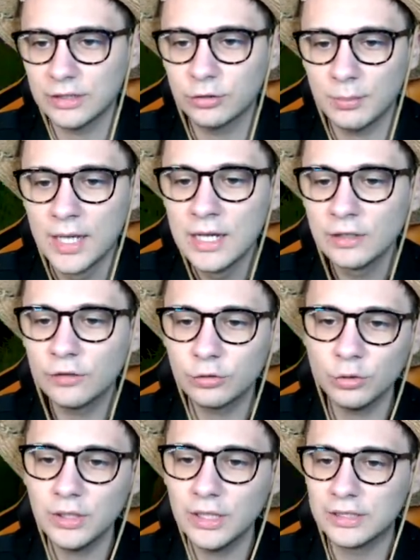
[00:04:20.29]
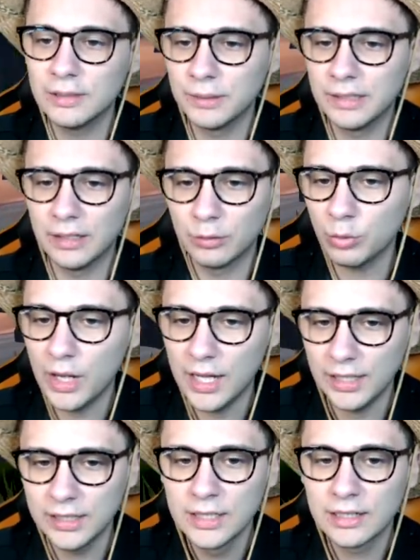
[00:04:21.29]
insomma ci sono dei tipi di
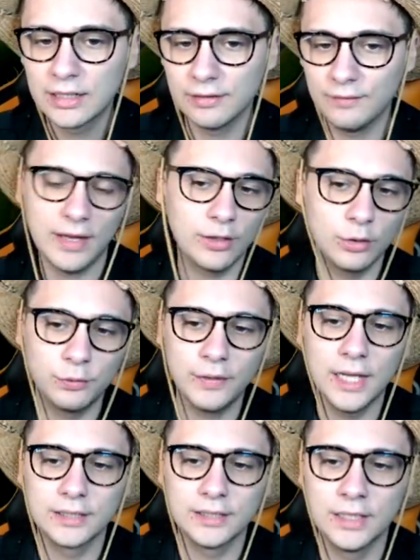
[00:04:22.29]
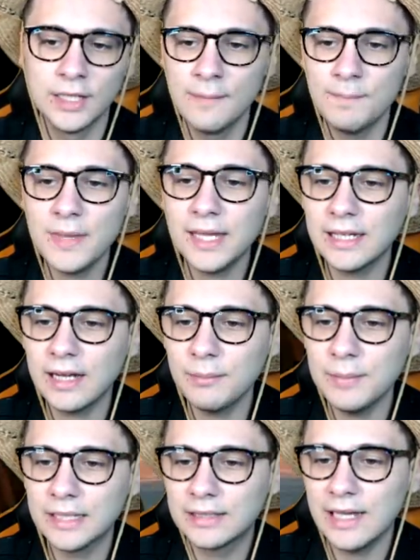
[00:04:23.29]
rituali che vengono fatti e
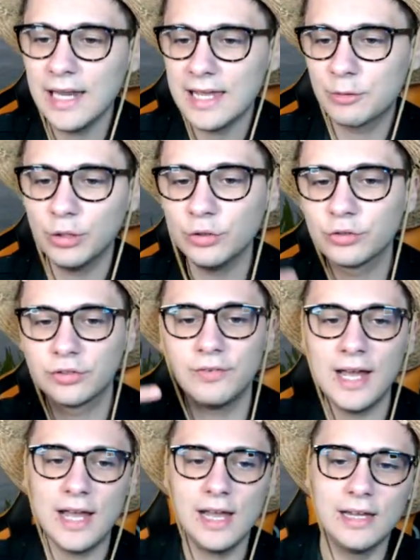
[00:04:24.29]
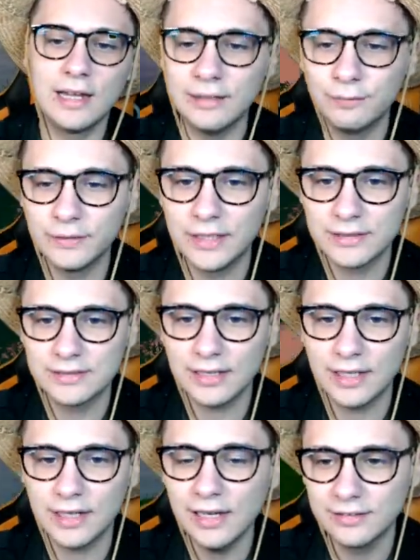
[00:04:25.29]
chiaramente lei quando si va a
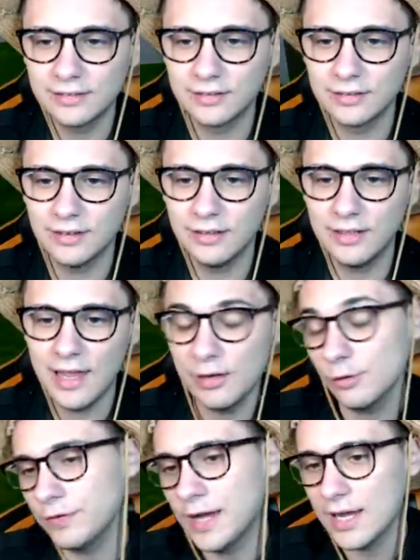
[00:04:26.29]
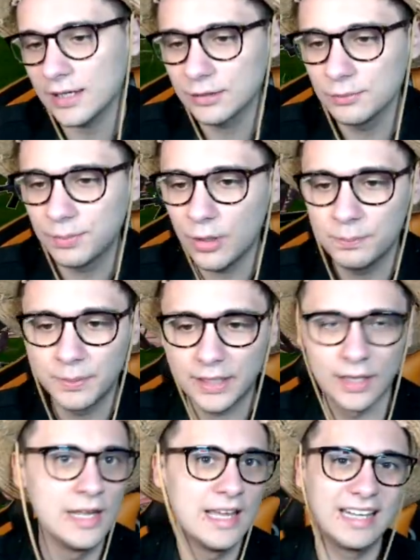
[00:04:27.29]
rifidanzare lei eh, lo fa anche un po'
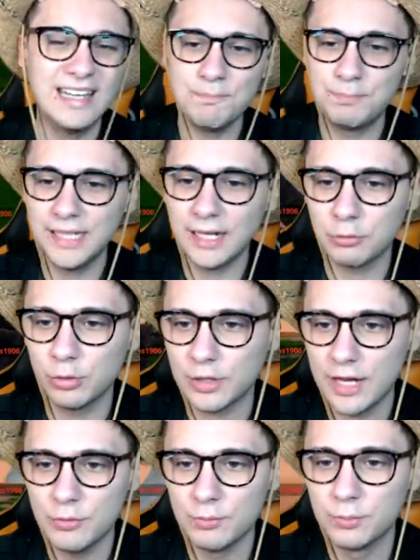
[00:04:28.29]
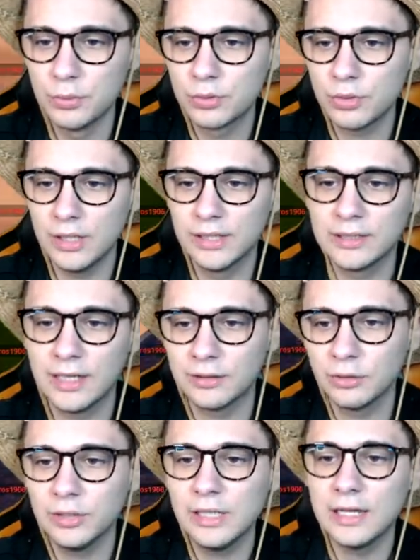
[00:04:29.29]
per riempire quello che è un buco all'interno di